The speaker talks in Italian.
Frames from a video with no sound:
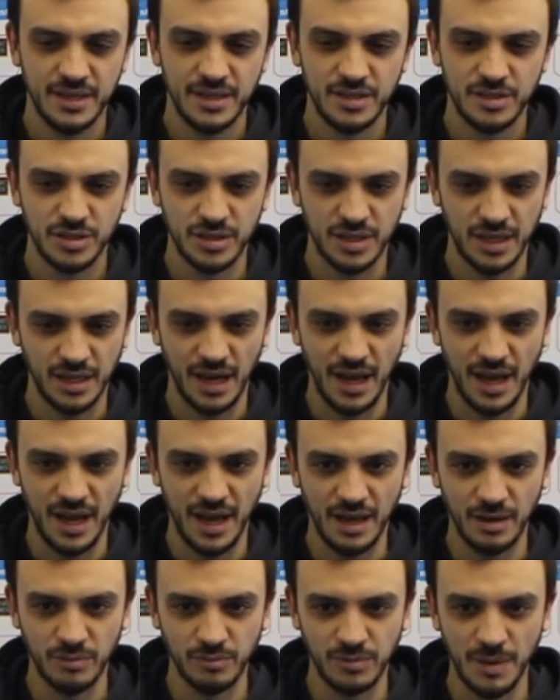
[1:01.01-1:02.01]

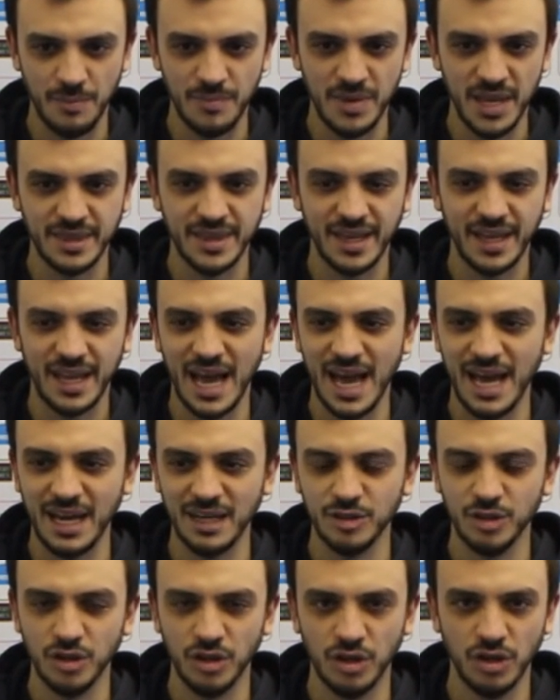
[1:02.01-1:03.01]
sarà un ambiente
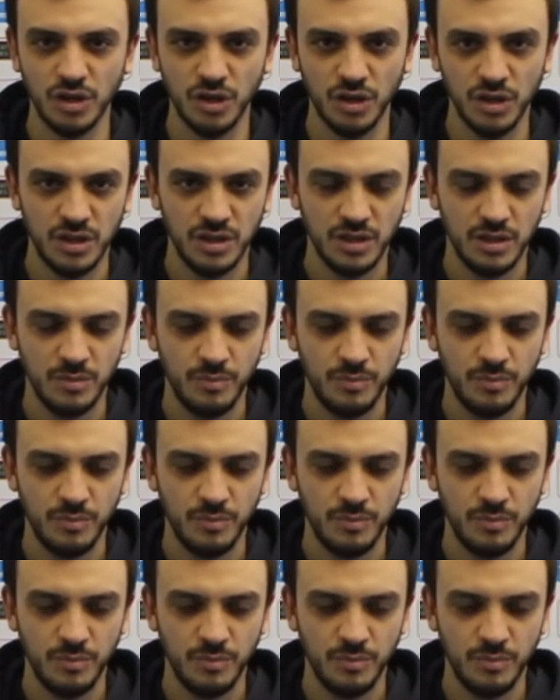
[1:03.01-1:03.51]
caldo,